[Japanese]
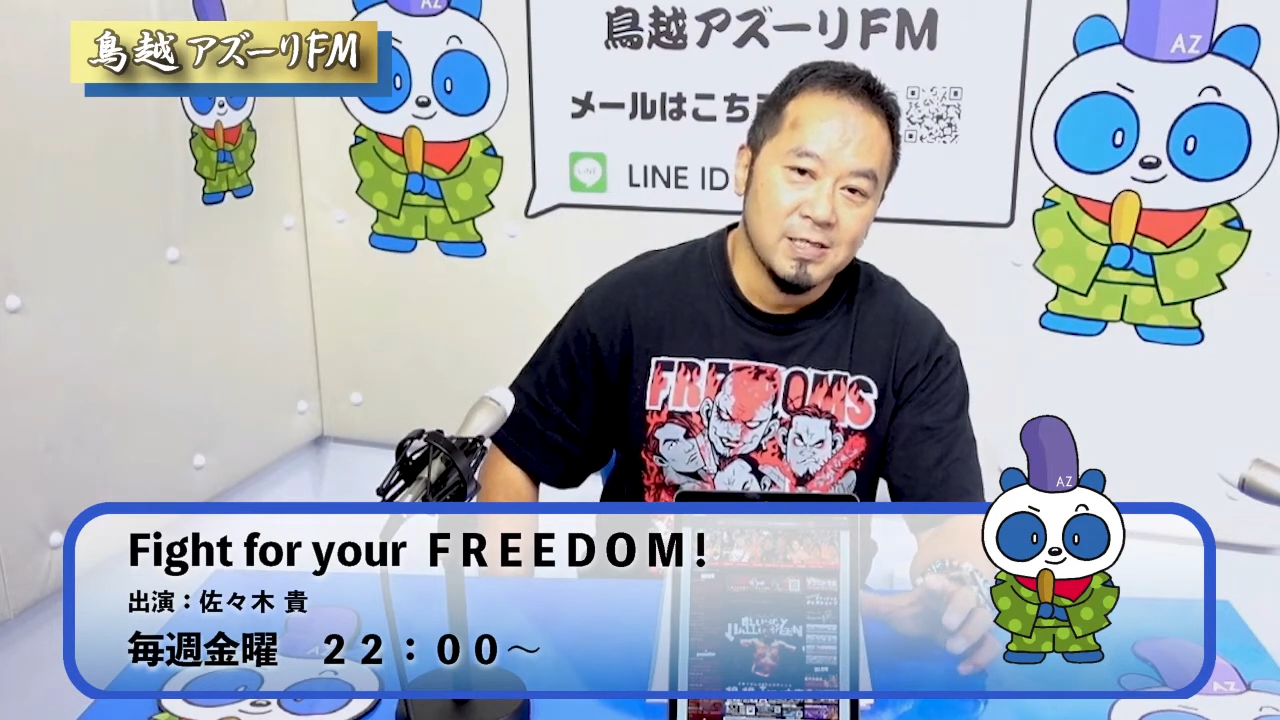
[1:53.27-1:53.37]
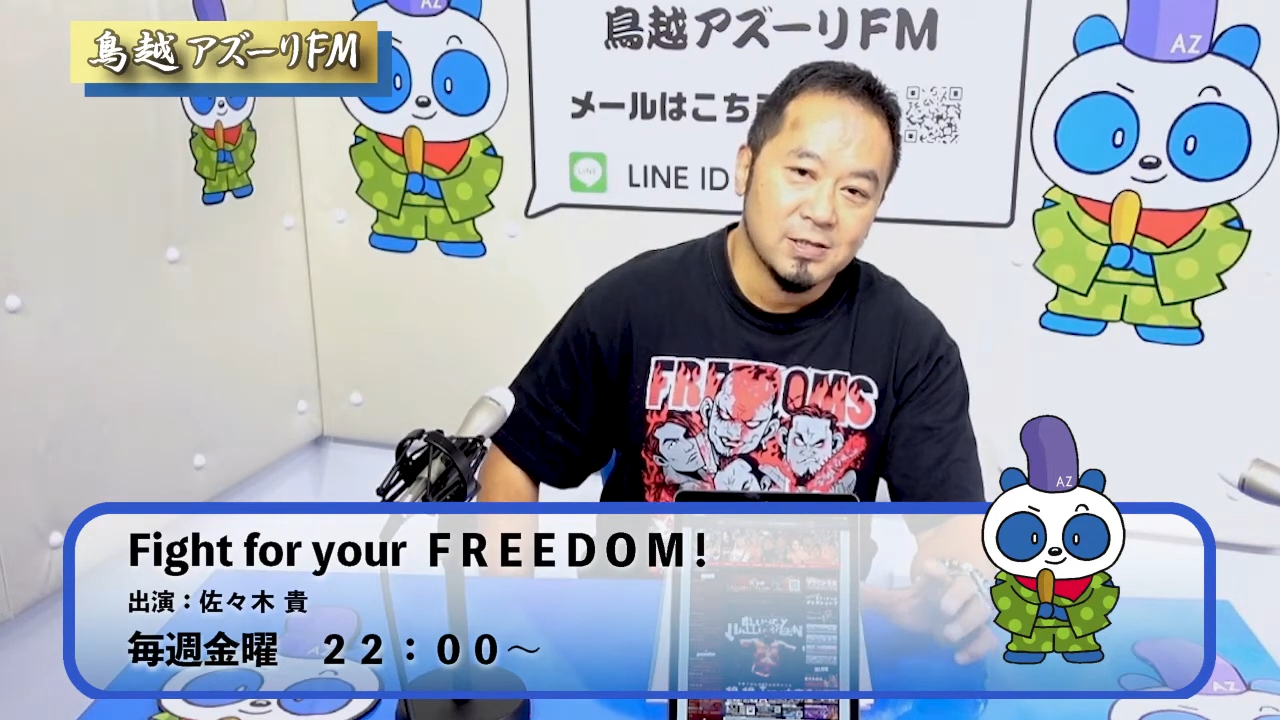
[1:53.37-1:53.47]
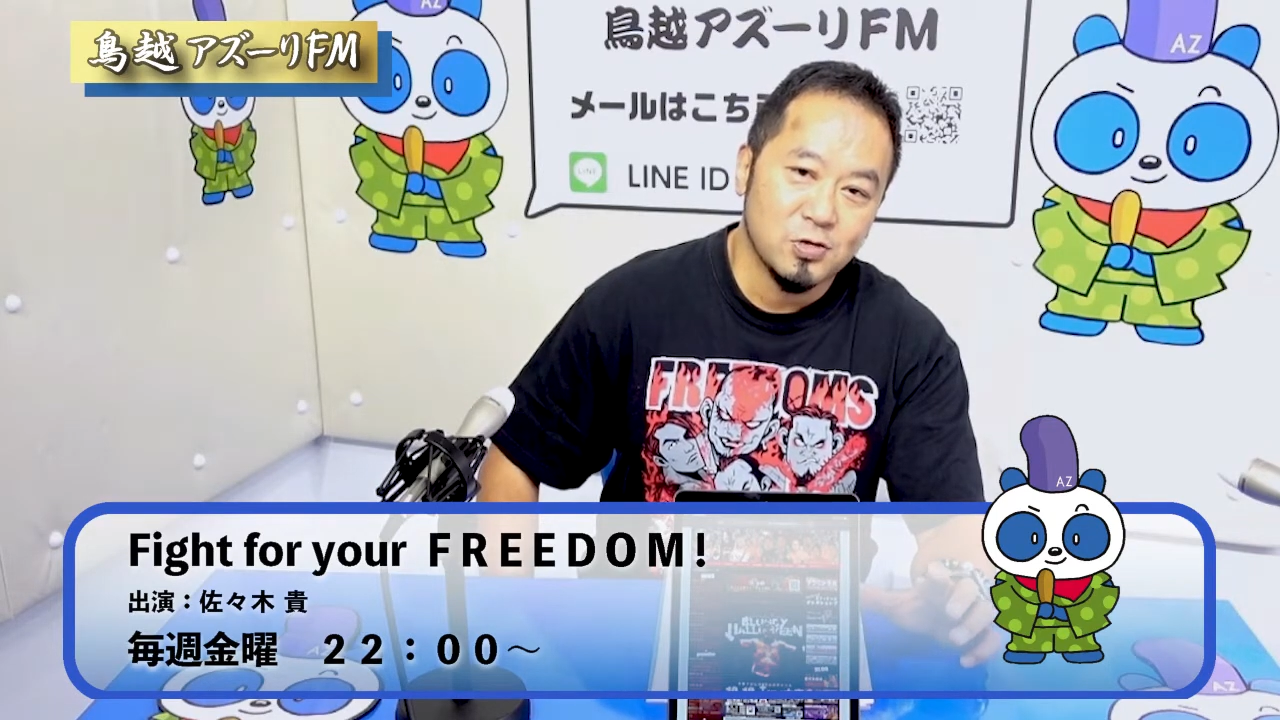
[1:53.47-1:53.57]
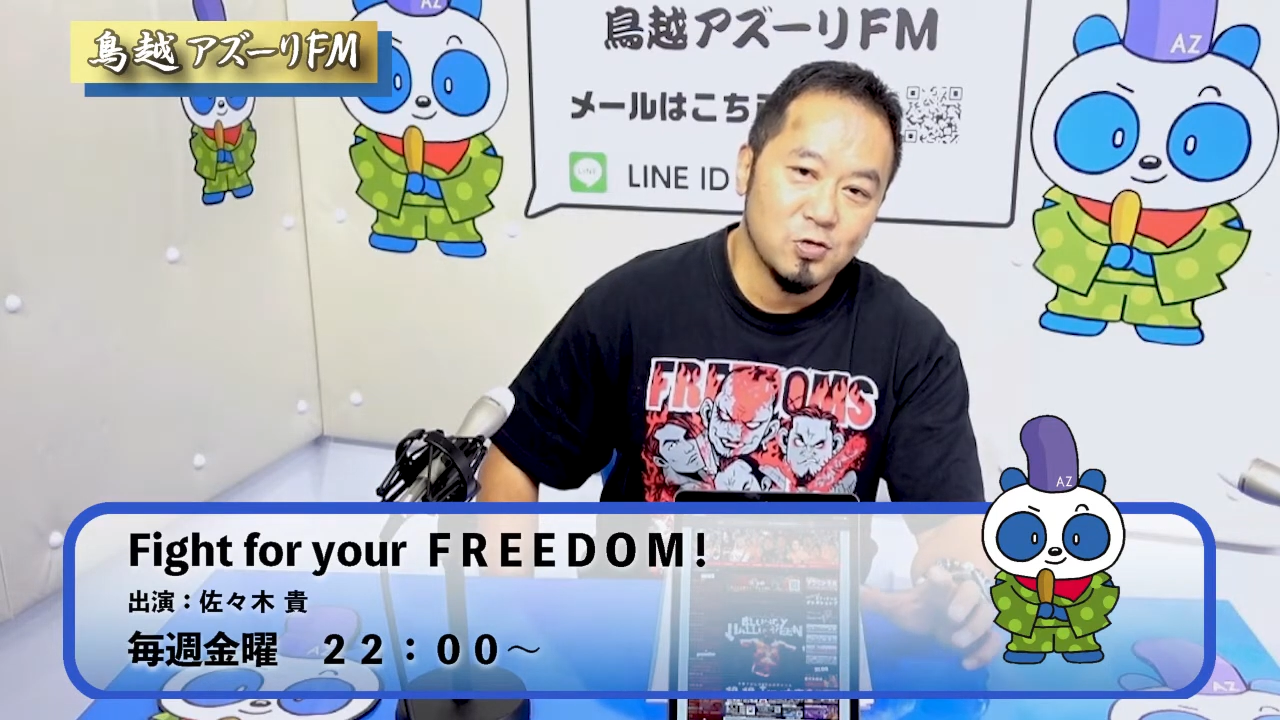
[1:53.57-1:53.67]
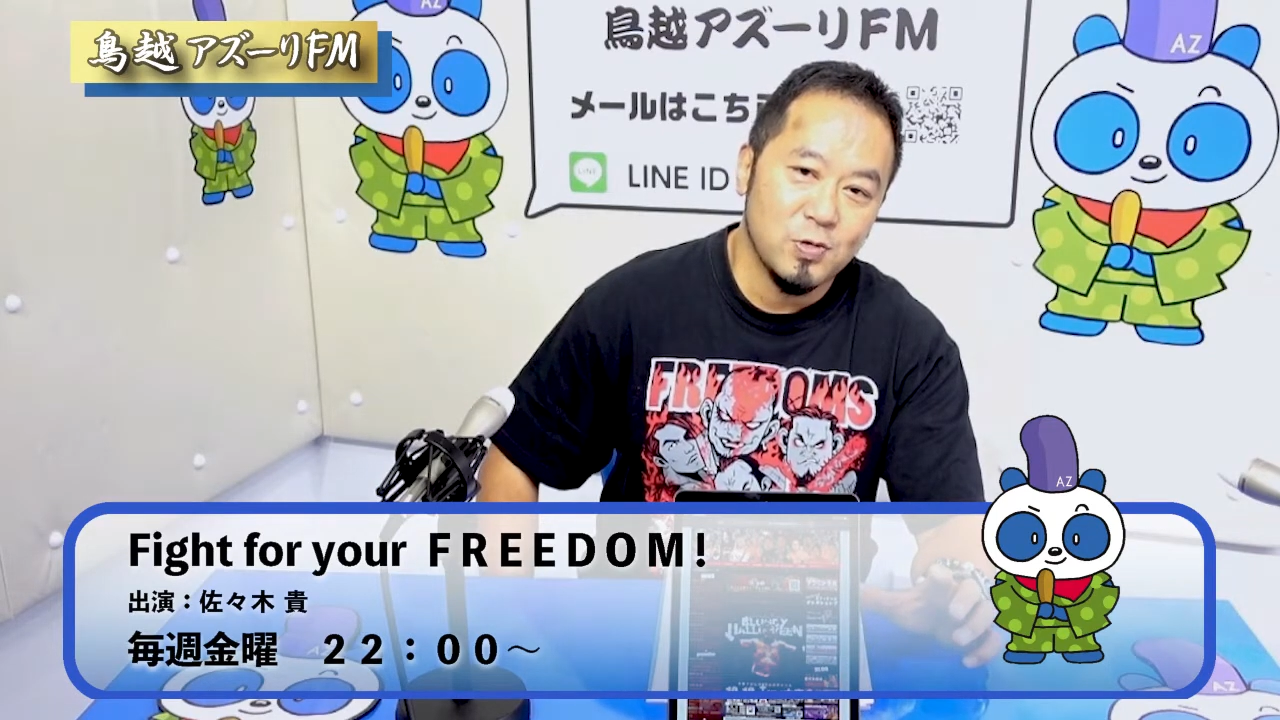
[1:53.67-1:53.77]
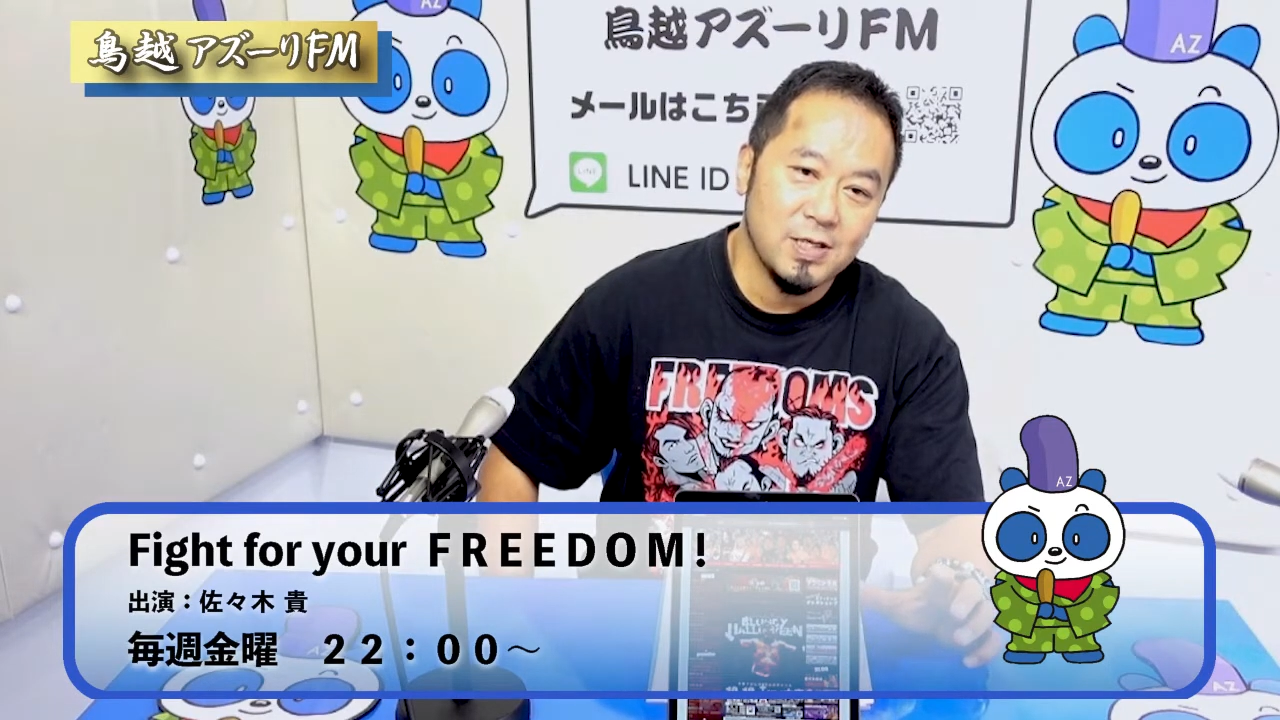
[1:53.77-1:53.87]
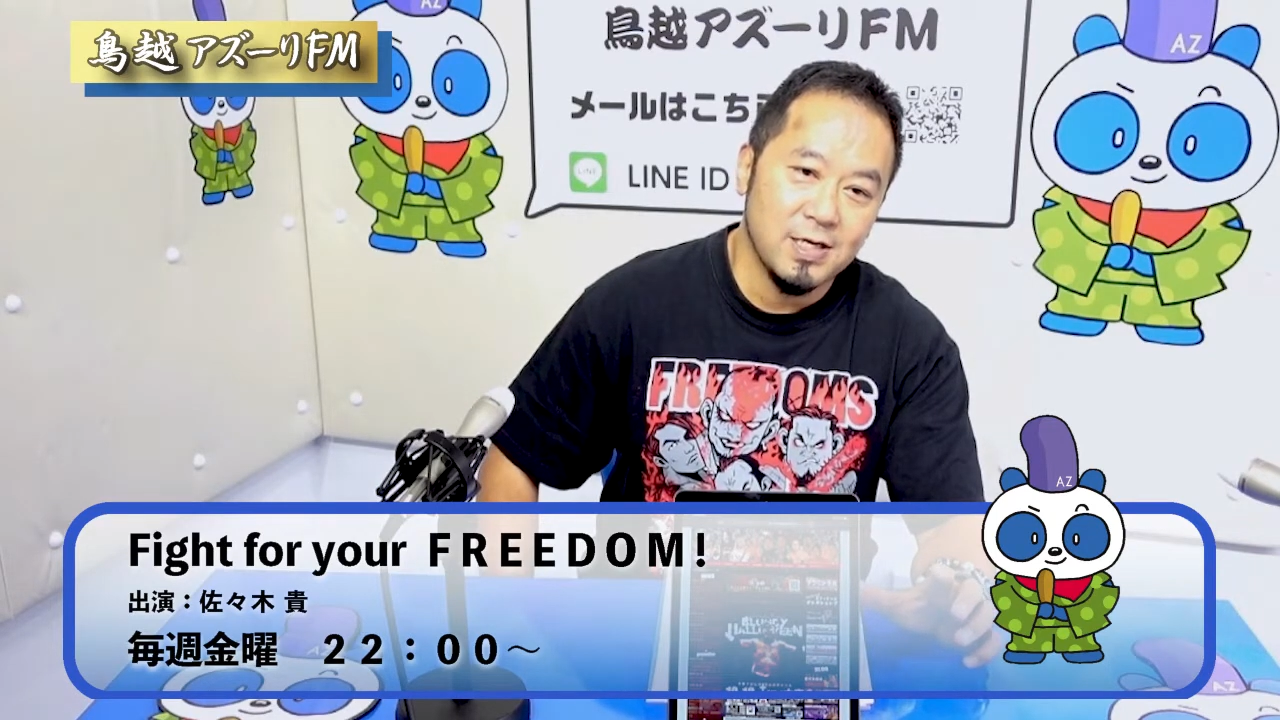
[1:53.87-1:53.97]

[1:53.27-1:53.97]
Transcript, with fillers: その上で、